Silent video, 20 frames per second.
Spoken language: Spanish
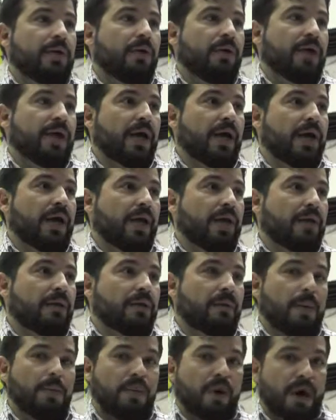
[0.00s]
te, voy a,
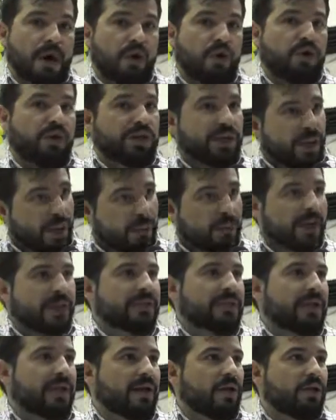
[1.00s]
vamos a coordinar
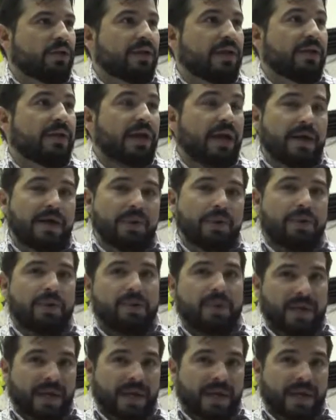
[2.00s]
para hacer los test drive y bueno,